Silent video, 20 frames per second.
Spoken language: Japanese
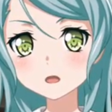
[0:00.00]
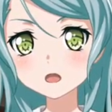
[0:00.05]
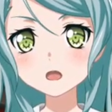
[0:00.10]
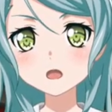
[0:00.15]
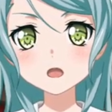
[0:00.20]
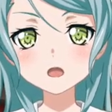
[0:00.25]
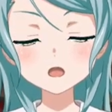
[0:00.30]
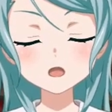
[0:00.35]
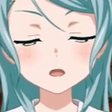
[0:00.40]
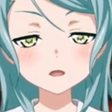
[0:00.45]

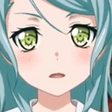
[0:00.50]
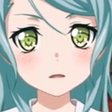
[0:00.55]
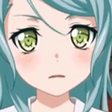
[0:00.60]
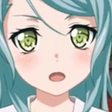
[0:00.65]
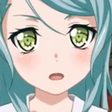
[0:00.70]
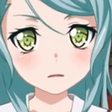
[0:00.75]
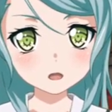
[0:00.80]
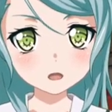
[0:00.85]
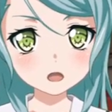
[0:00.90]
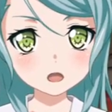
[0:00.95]
ターは好
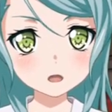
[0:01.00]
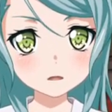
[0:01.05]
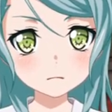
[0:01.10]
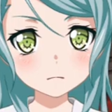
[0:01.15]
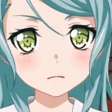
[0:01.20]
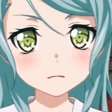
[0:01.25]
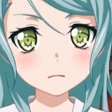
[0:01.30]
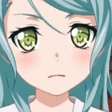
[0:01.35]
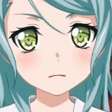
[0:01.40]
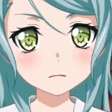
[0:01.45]
きか
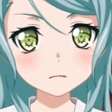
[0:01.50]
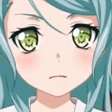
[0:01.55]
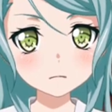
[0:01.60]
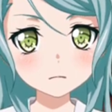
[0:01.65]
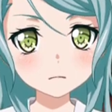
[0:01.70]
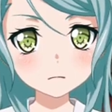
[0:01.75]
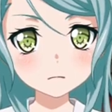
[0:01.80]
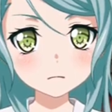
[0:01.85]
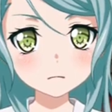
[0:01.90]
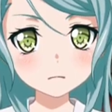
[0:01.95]

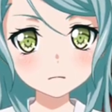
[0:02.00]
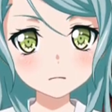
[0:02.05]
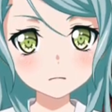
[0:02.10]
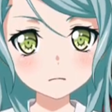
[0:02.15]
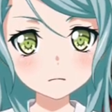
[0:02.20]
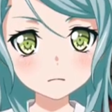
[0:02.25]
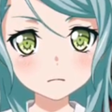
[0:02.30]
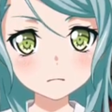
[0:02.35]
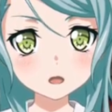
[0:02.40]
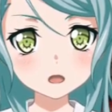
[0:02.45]

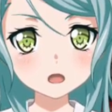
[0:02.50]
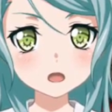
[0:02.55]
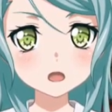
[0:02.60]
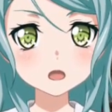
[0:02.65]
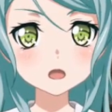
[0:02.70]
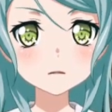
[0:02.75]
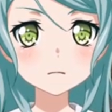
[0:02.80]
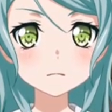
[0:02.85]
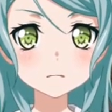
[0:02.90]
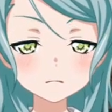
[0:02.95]

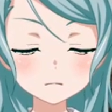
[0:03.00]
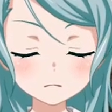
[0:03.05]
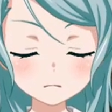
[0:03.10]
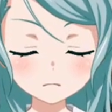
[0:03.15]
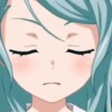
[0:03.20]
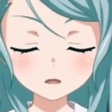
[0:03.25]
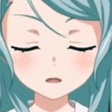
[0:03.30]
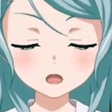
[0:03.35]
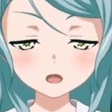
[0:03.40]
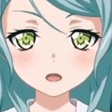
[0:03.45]
ええ、
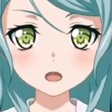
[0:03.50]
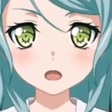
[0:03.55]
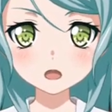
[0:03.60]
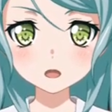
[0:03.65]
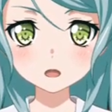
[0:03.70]
そうかも